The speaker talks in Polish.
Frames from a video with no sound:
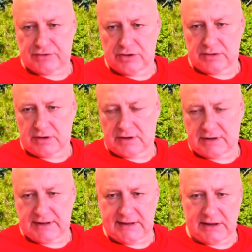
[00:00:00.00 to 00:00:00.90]
trochę
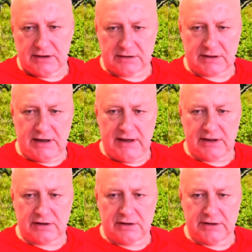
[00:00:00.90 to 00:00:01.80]
taka kontra
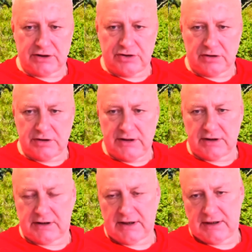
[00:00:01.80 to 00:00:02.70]
lekko
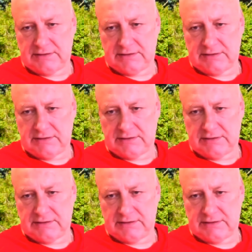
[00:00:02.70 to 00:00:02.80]
naciągnięta,